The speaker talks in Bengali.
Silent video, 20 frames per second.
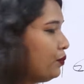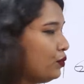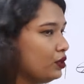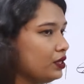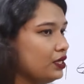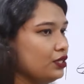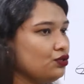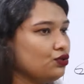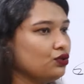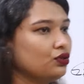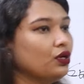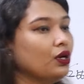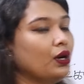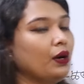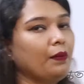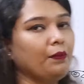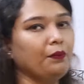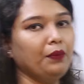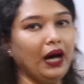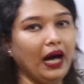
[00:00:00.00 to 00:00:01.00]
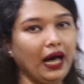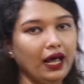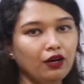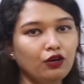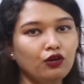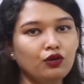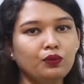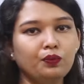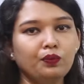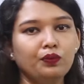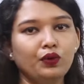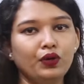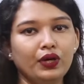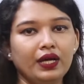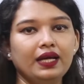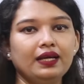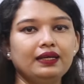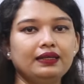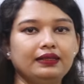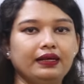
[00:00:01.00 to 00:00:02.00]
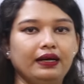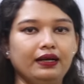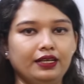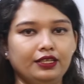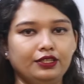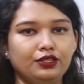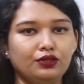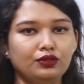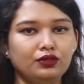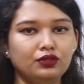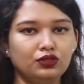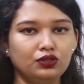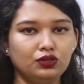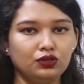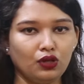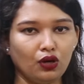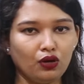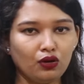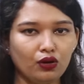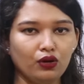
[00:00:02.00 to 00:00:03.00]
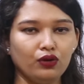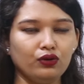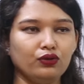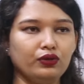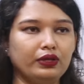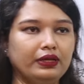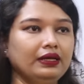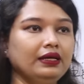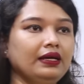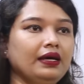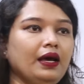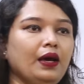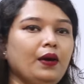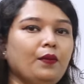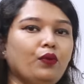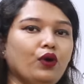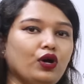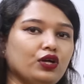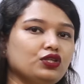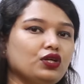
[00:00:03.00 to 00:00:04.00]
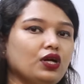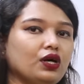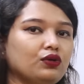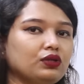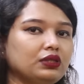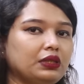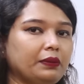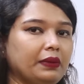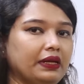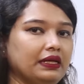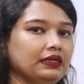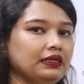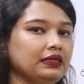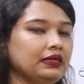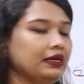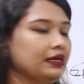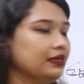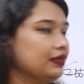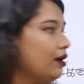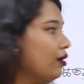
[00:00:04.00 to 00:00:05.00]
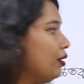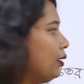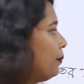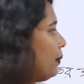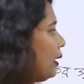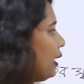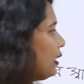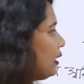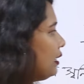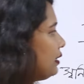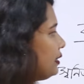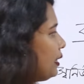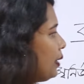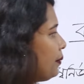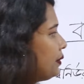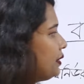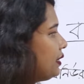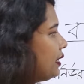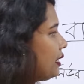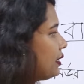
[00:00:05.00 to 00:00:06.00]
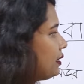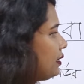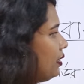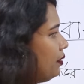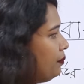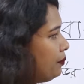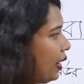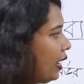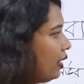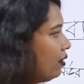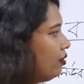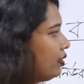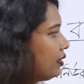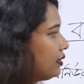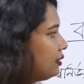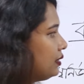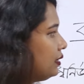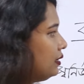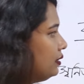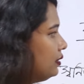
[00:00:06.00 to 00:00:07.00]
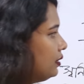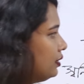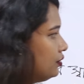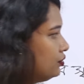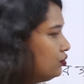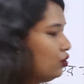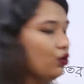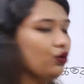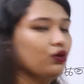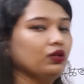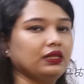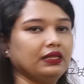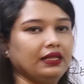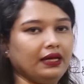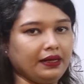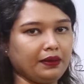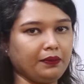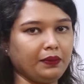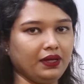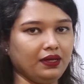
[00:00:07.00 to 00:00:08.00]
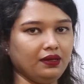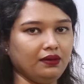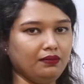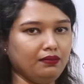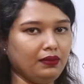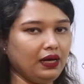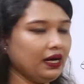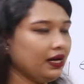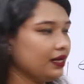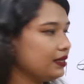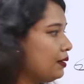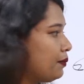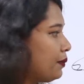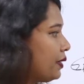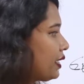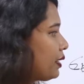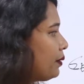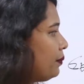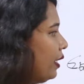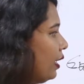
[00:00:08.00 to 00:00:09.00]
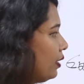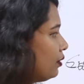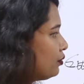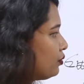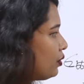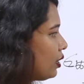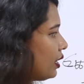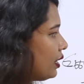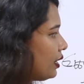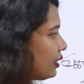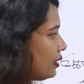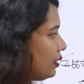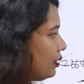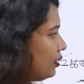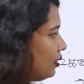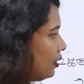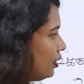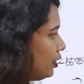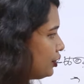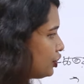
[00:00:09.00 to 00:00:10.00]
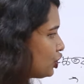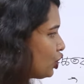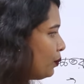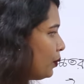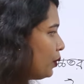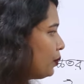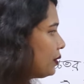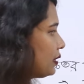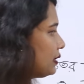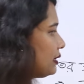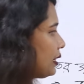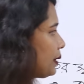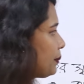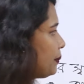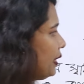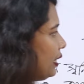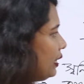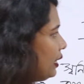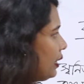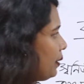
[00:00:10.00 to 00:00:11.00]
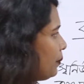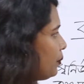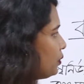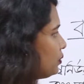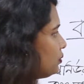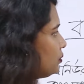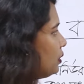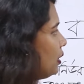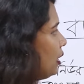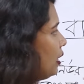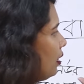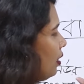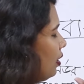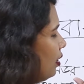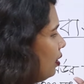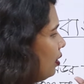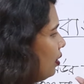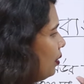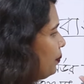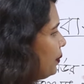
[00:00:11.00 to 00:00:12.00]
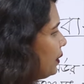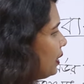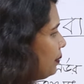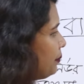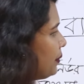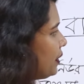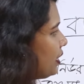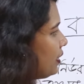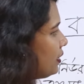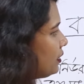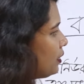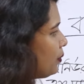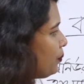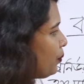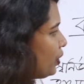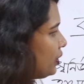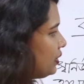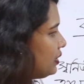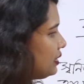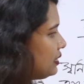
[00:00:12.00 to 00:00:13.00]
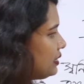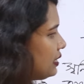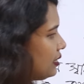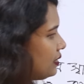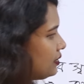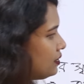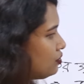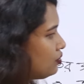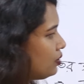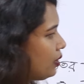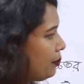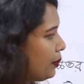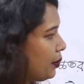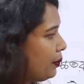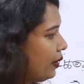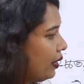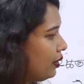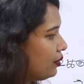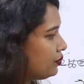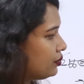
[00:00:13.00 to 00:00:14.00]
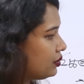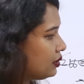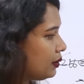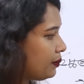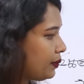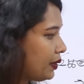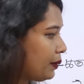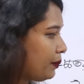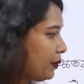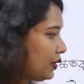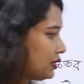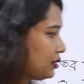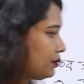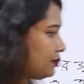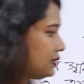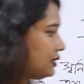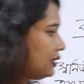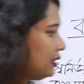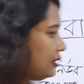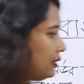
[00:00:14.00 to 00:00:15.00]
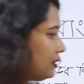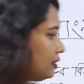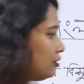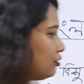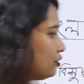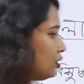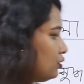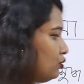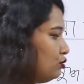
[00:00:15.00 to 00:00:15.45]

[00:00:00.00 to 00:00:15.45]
এবং কিছু ভালো বইয়ের কালেকশন সংগ্রহ করে পড়াশোনা করতে পারি তাহলে বাংলাতে আমাদের একটা ভালো একটা দখল থাকবে বাংলাতে আমরা একটা ভালো করার একটা সম্ভাবনা থাকবে এবং প্রিলিমিনারিতে পঁয়ত্রিশ এটা যদি আমরা ভালো করতে পারি পাশাপাশি লিখিততে